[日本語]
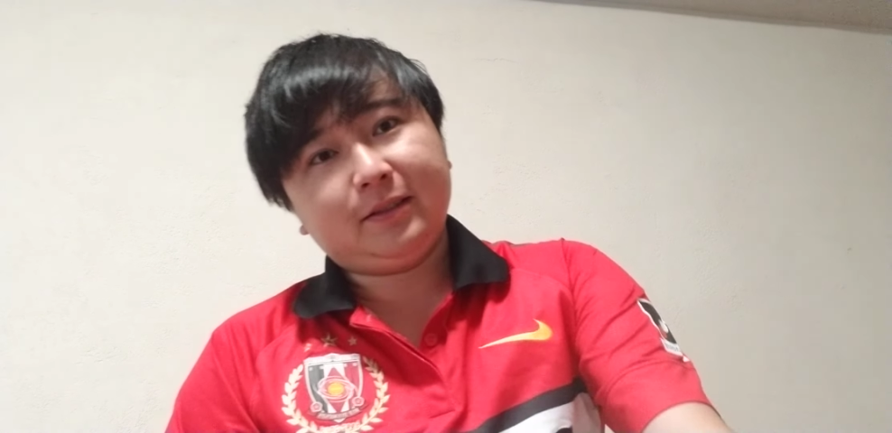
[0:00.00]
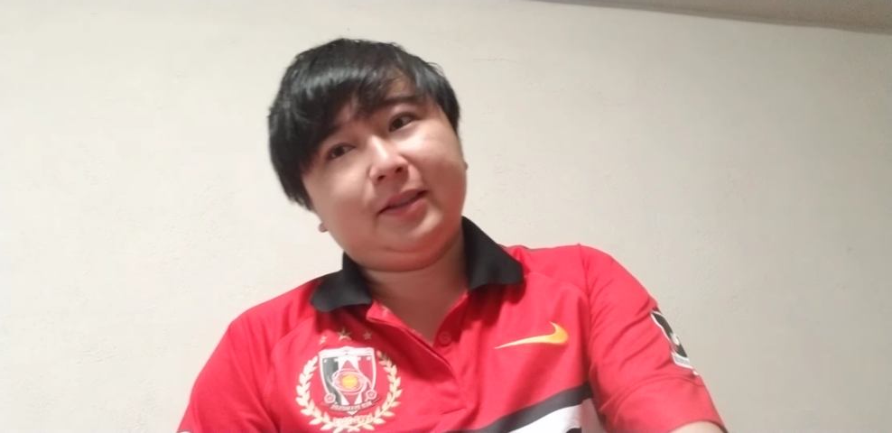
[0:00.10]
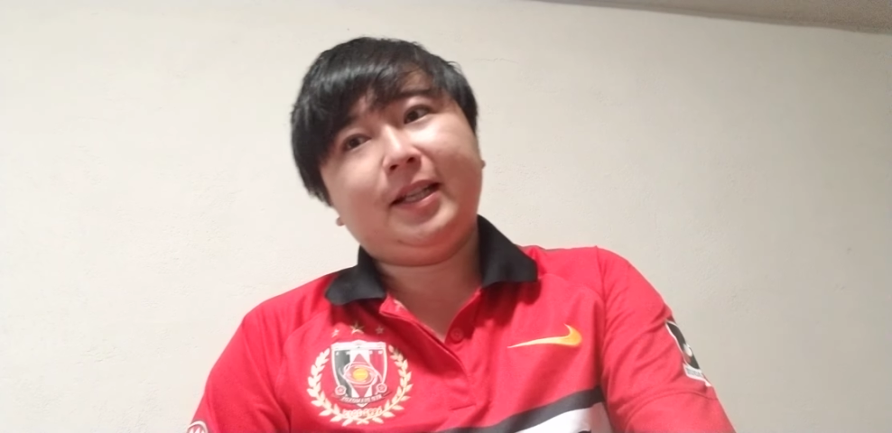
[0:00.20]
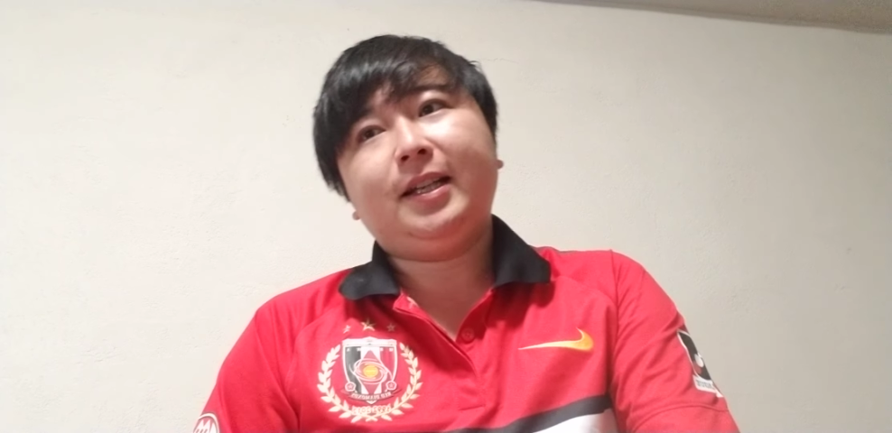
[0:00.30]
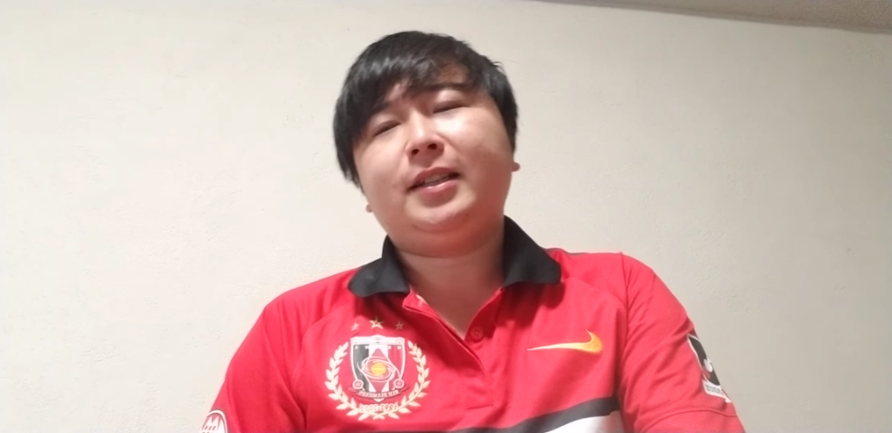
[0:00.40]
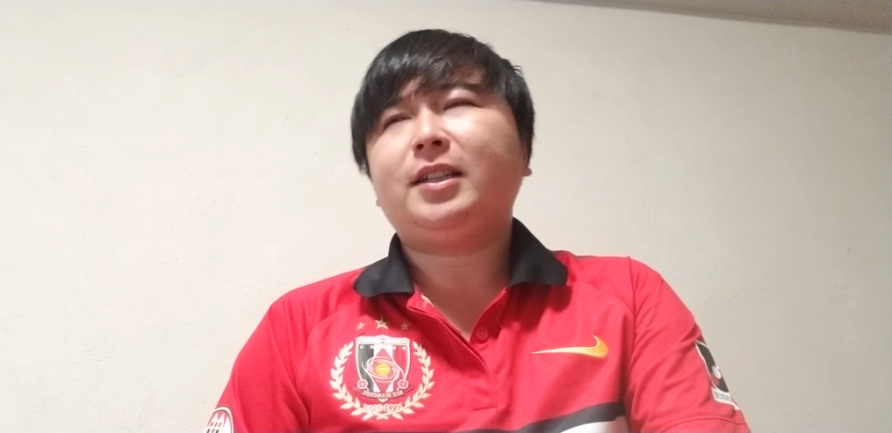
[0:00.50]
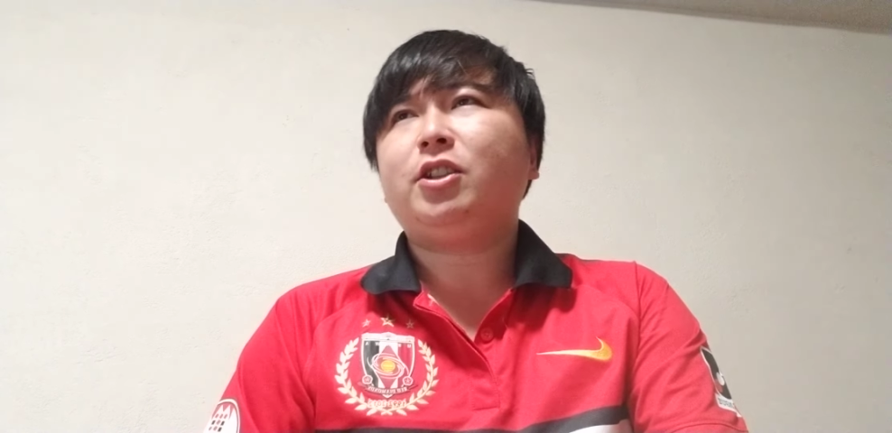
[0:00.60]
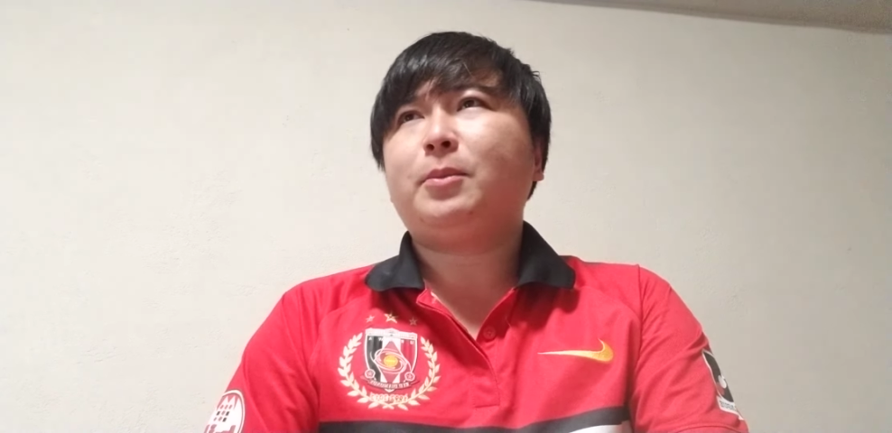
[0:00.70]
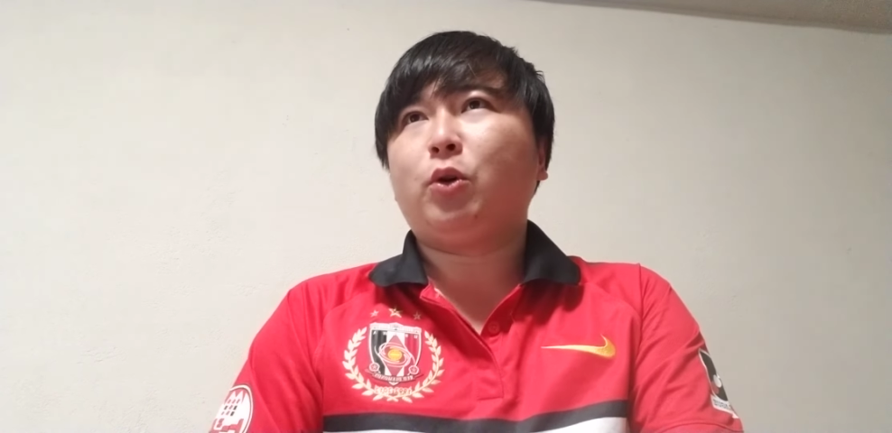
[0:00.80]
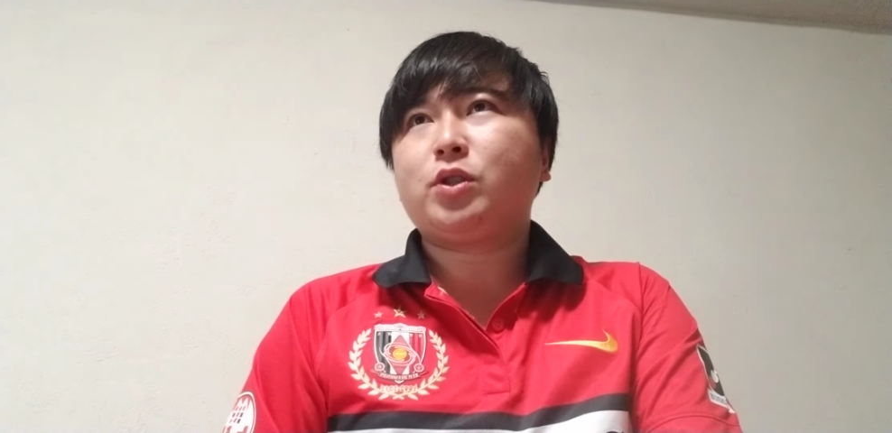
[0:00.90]
で、例
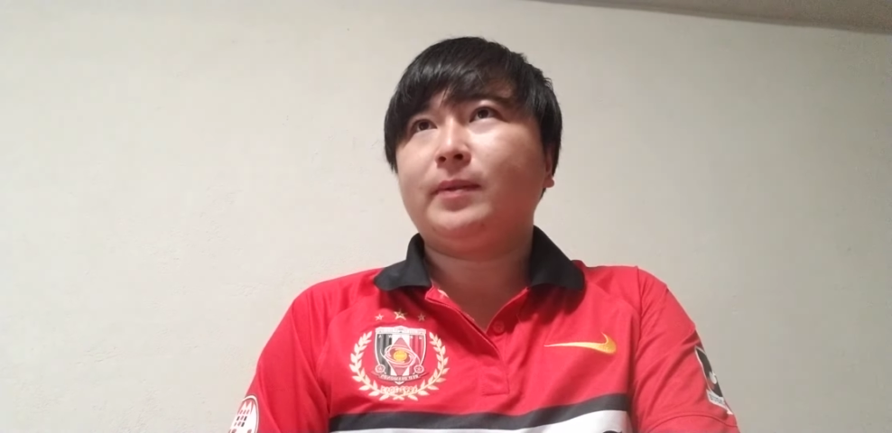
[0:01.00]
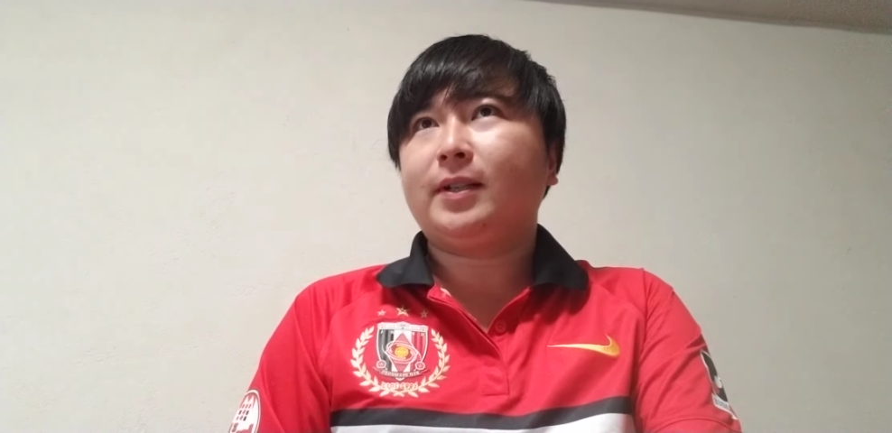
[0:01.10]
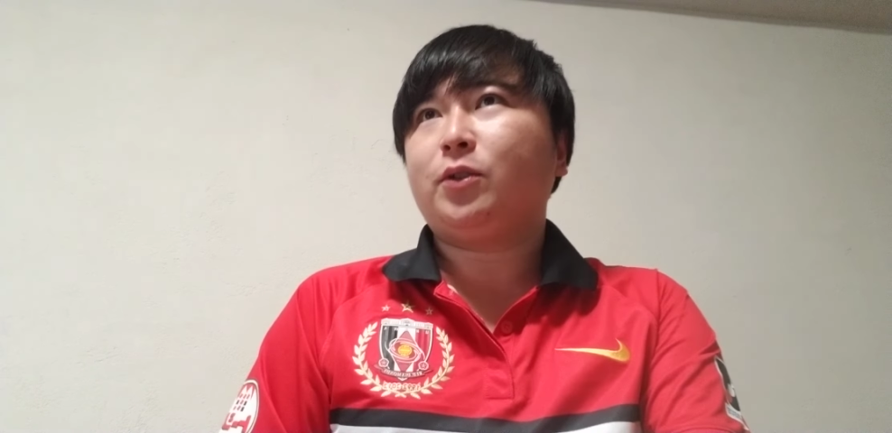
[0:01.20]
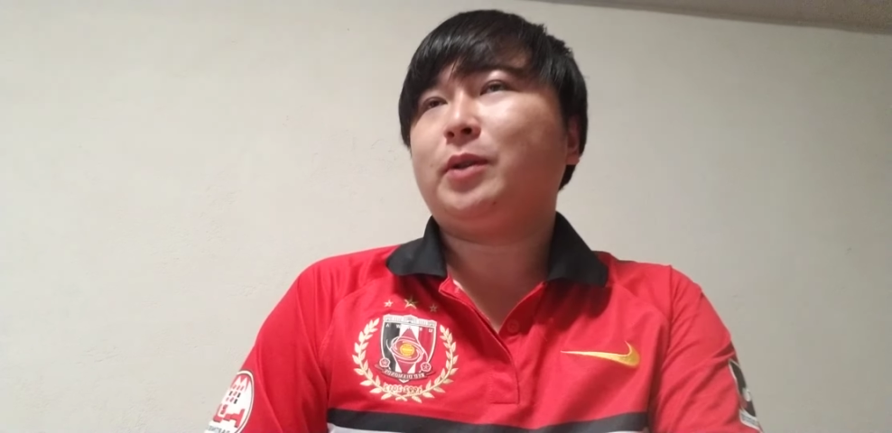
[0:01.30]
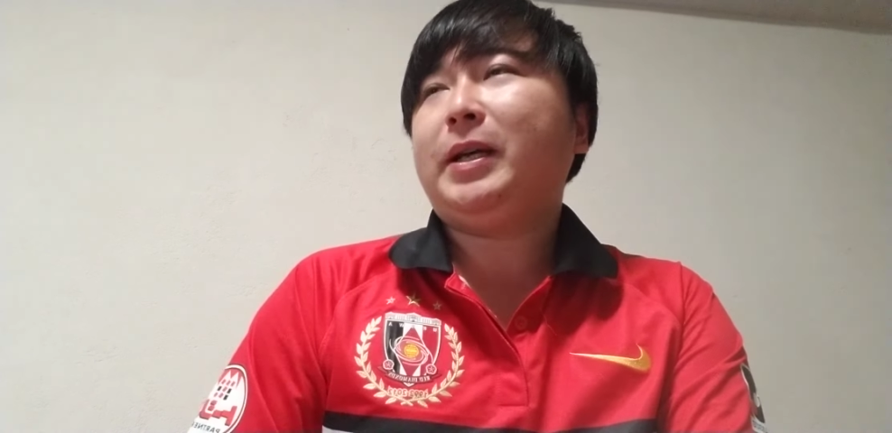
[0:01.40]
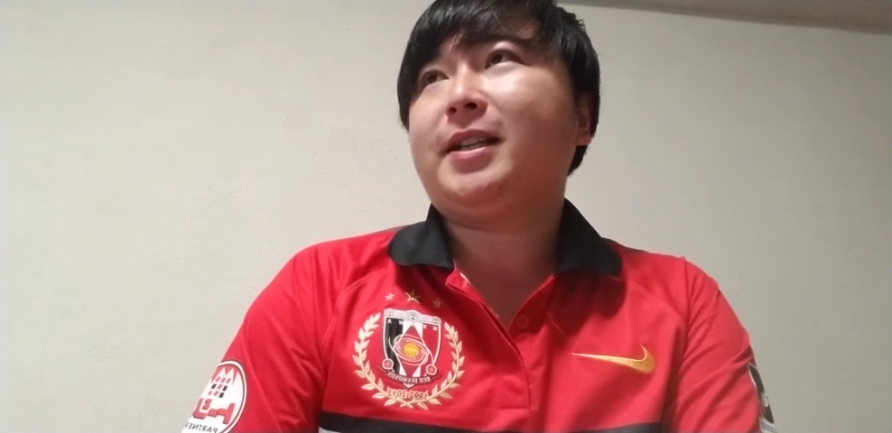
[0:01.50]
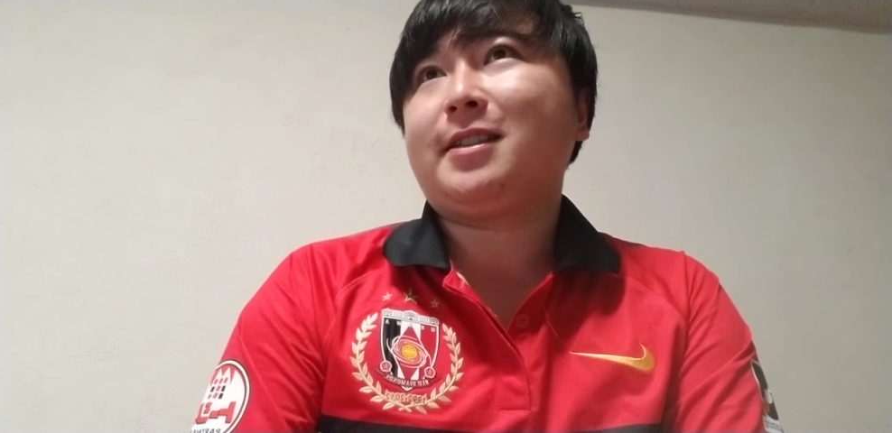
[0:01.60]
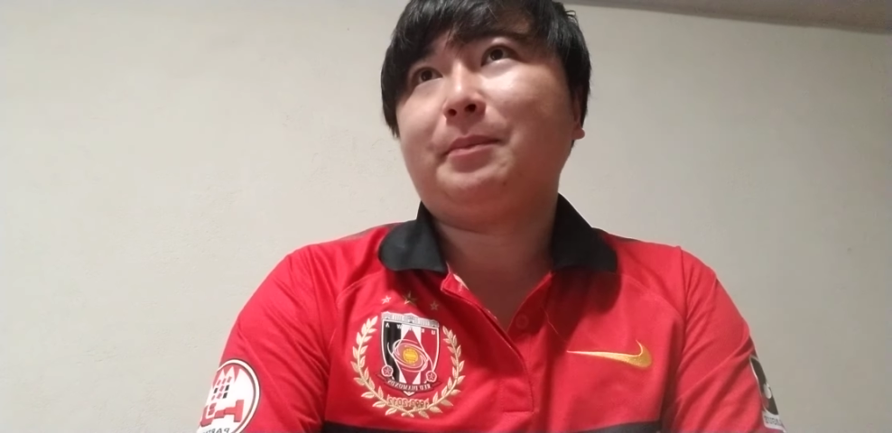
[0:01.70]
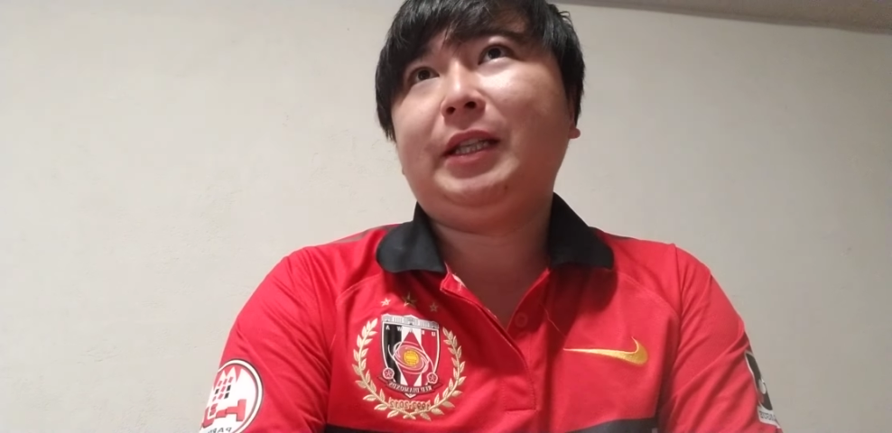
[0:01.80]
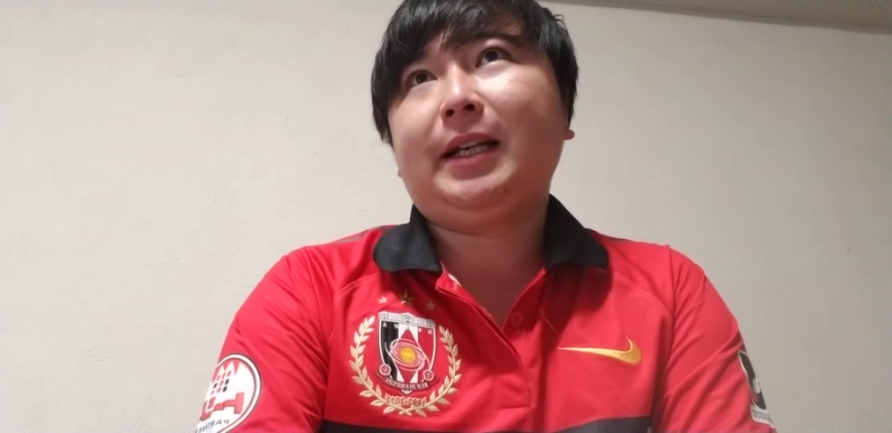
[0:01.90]
えばオズワルド・オリベール
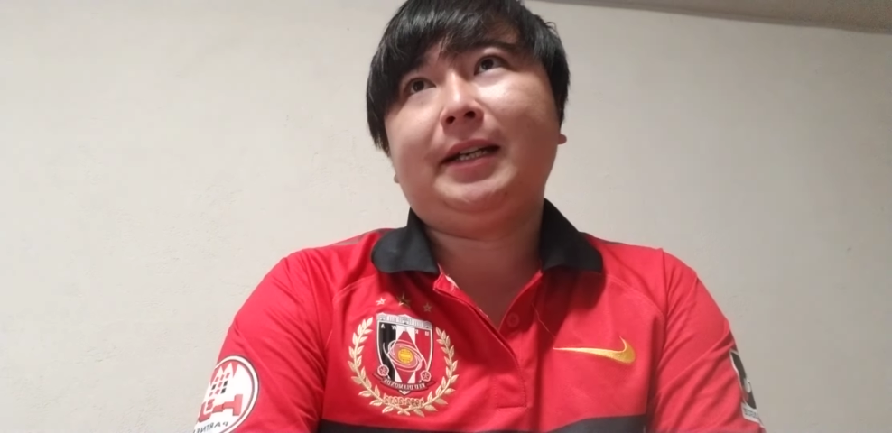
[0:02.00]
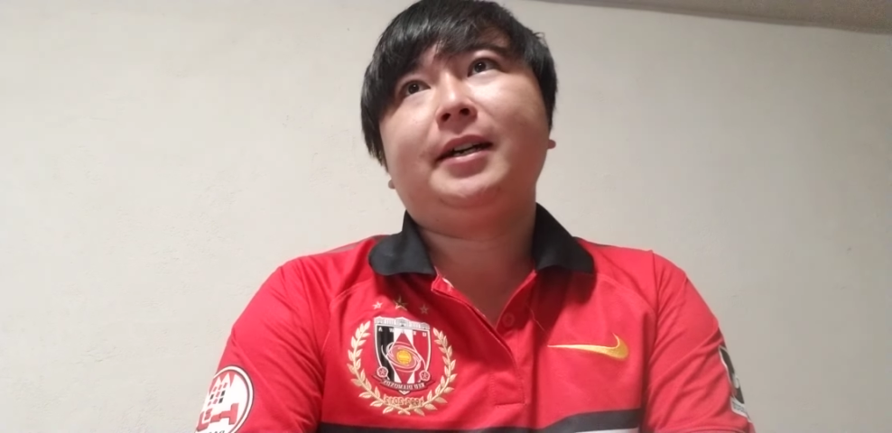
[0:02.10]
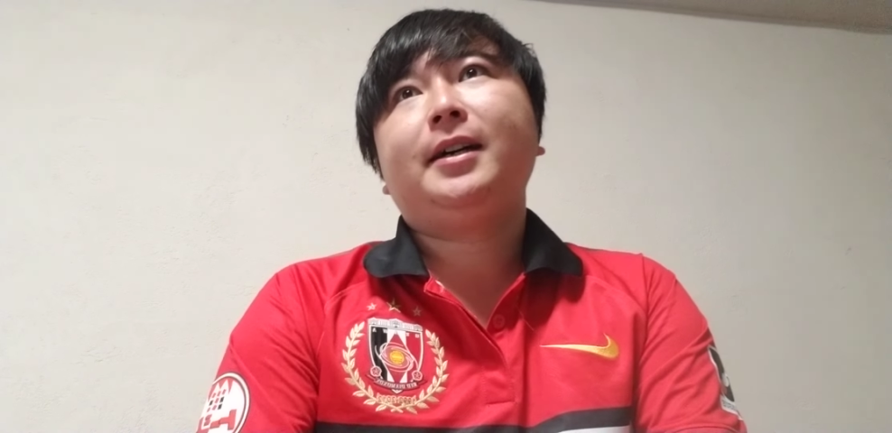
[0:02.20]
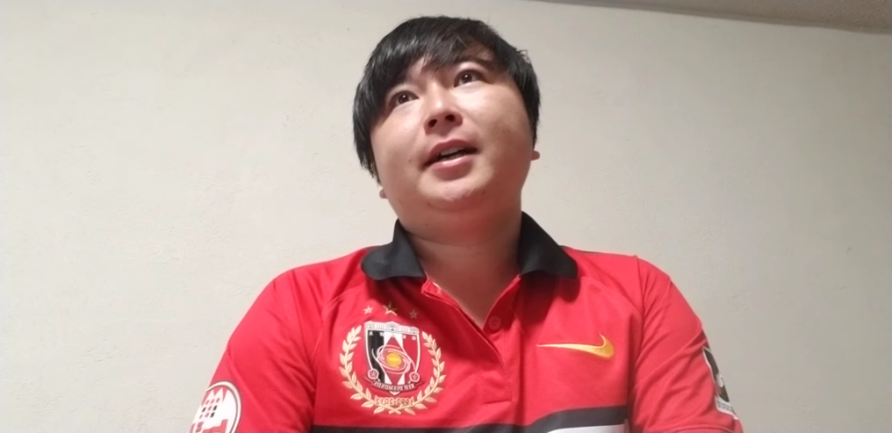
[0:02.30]
さんみたいな、